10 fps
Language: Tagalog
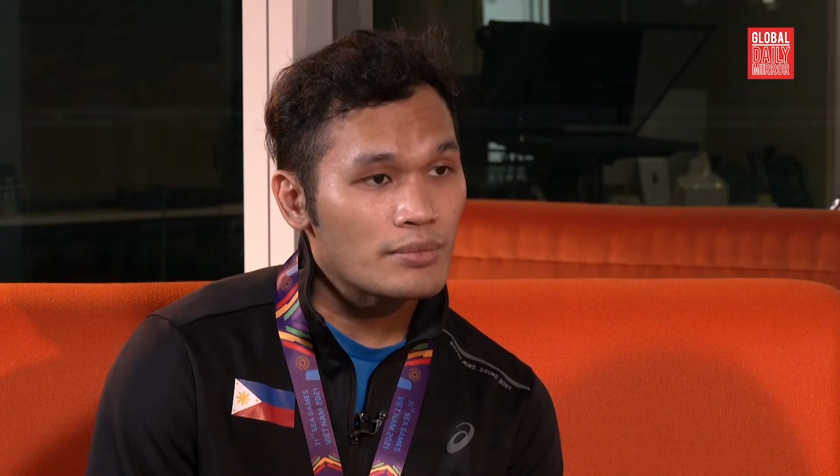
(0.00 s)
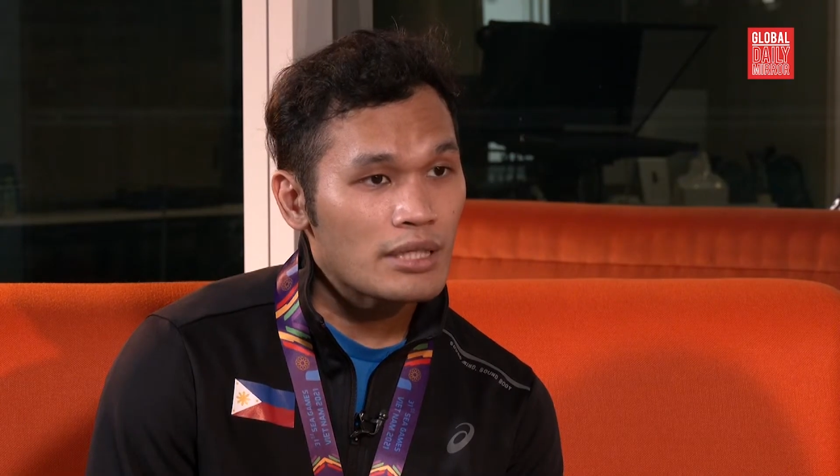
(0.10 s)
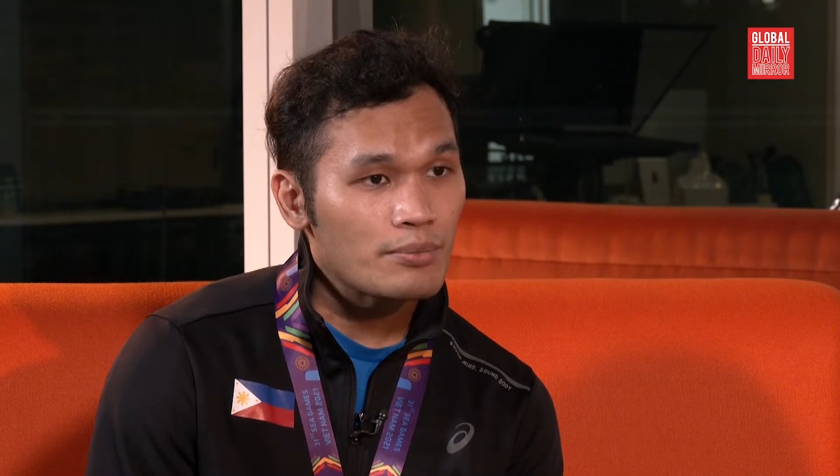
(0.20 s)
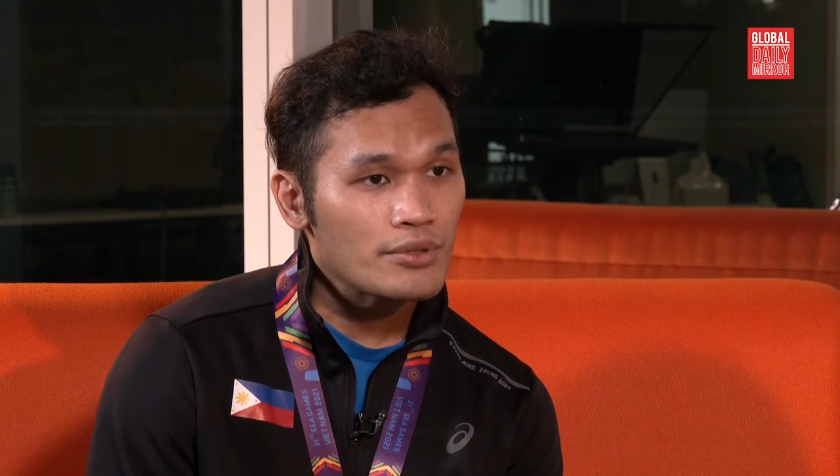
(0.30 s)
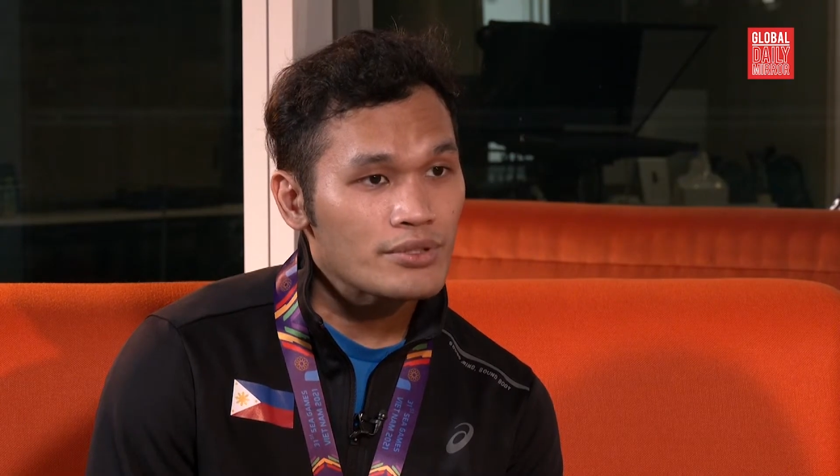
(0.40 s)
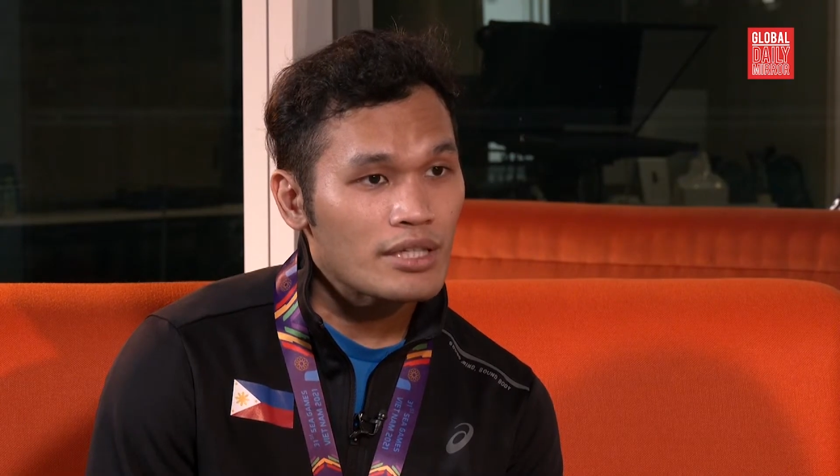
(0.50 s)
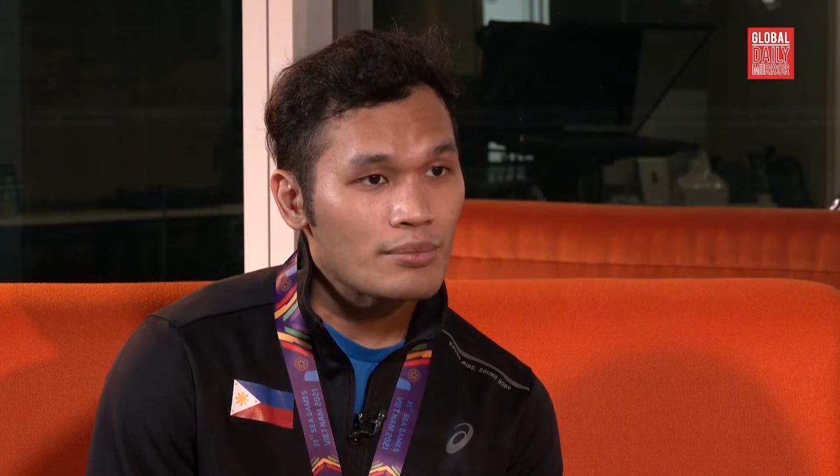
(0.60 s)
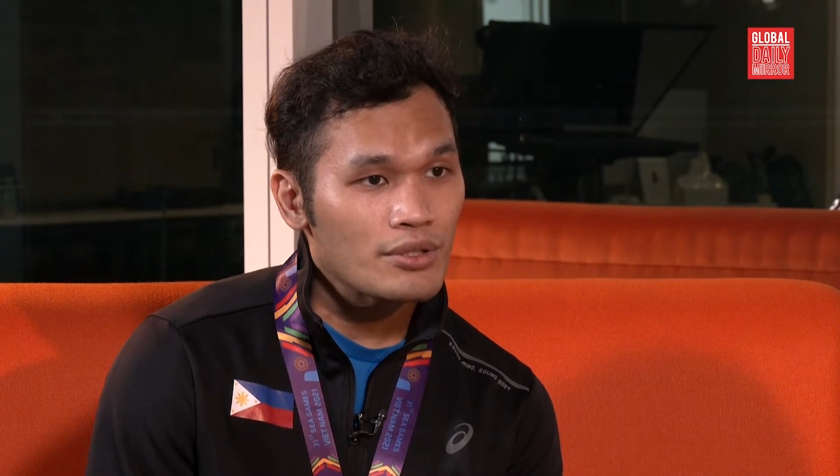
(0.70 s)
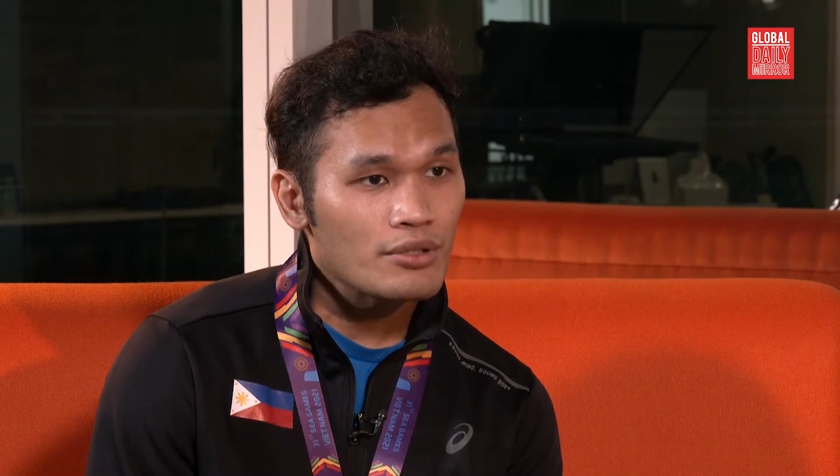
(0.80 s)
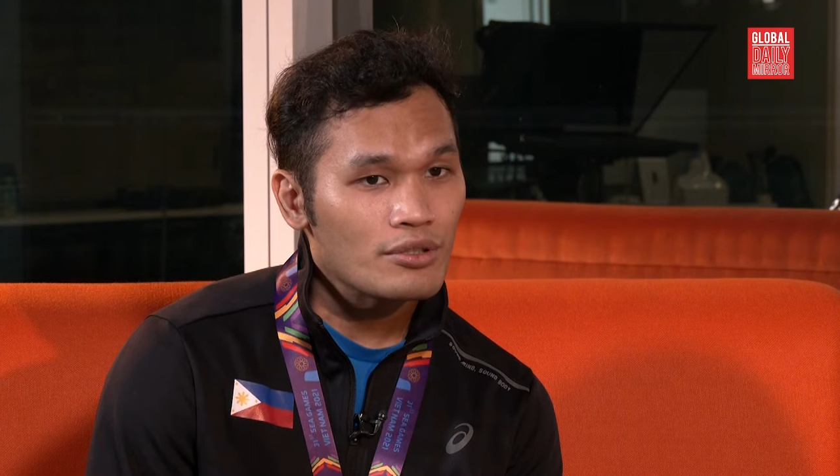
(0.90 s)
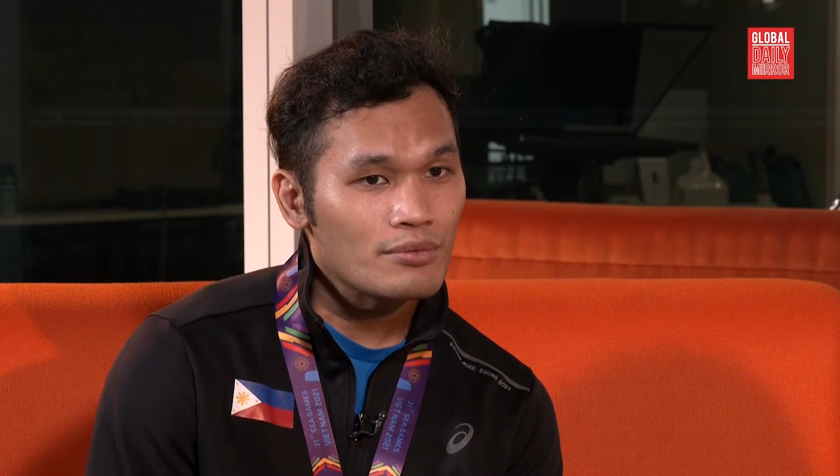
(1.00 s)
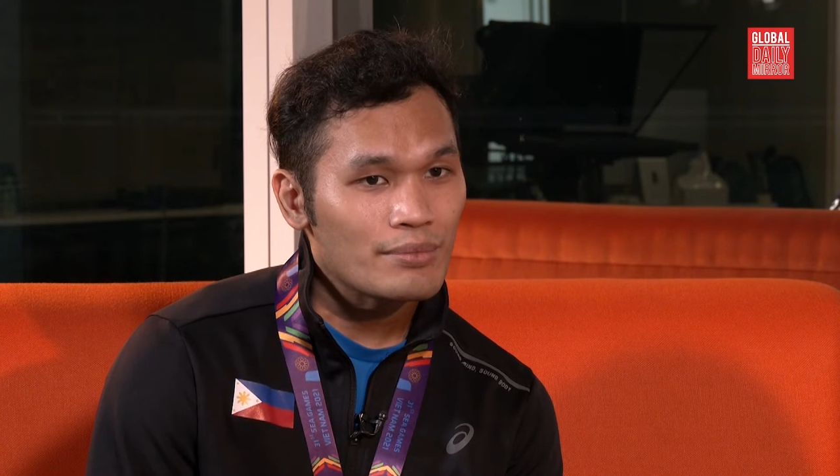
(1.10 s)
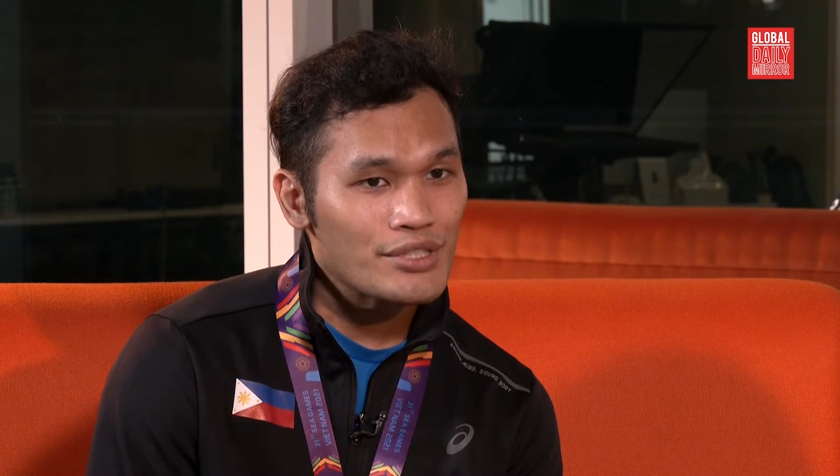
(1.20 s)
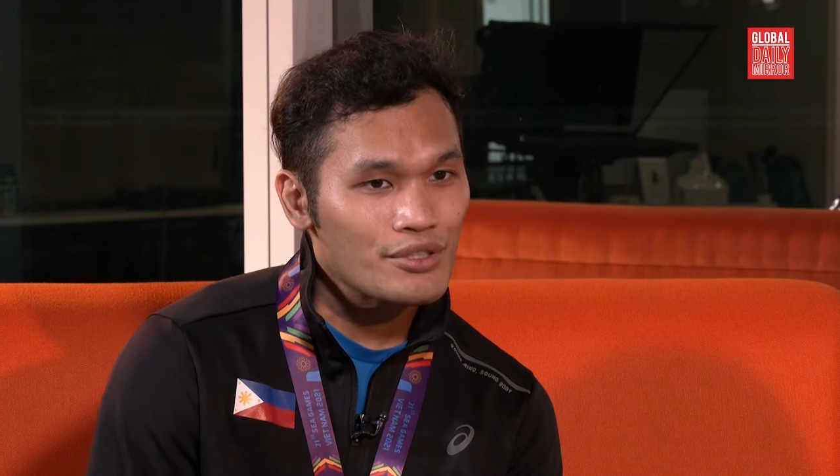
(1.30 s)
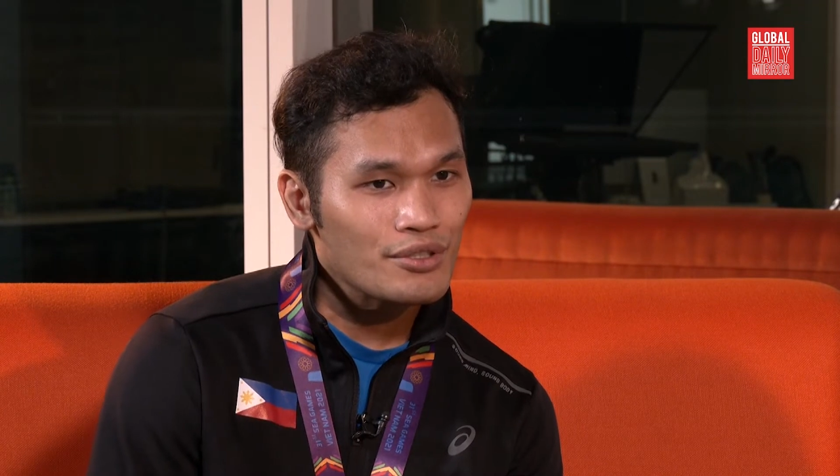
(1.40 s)
Tapos sabi ko,
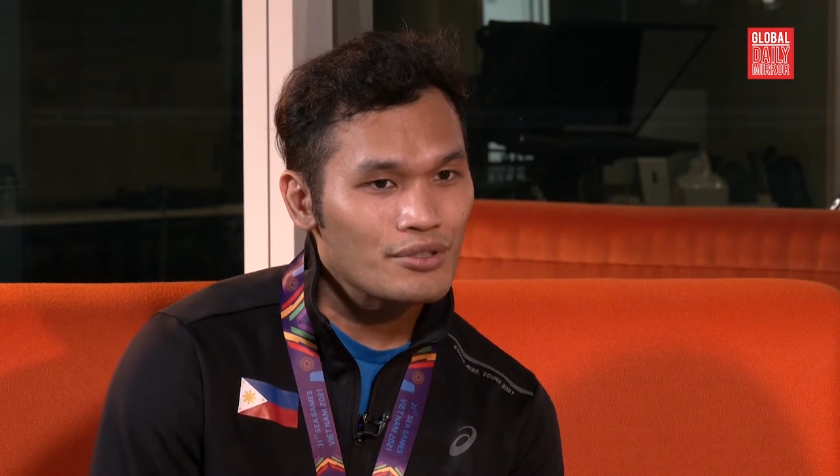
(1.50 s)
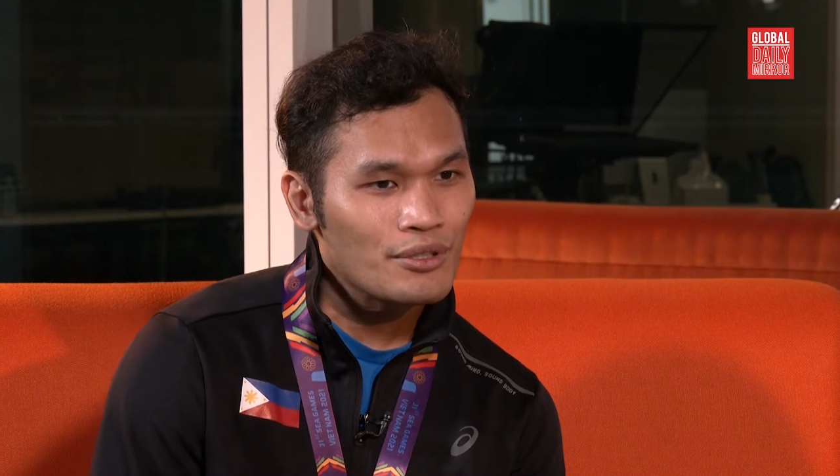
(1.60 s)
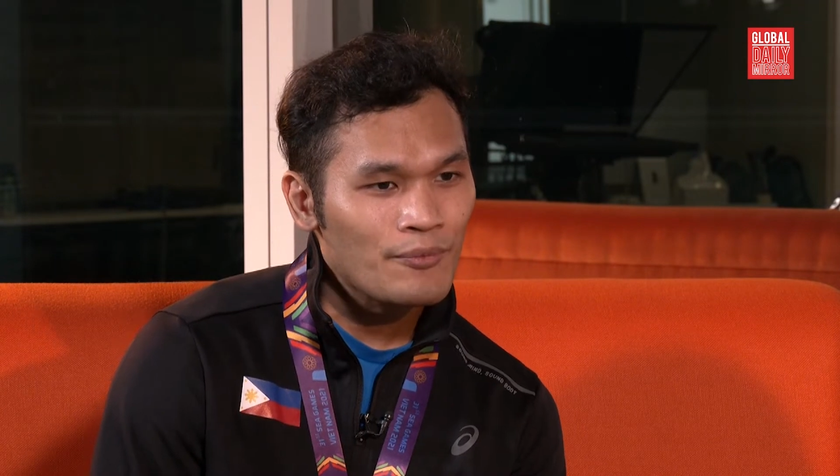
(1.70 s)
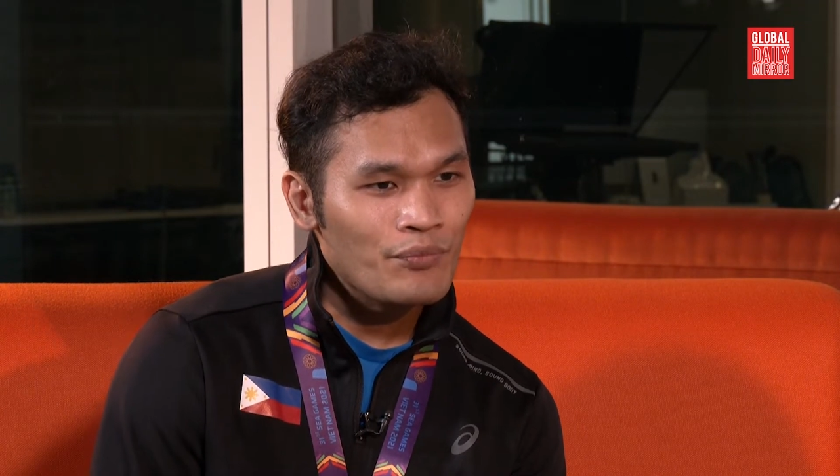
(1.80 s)
medyo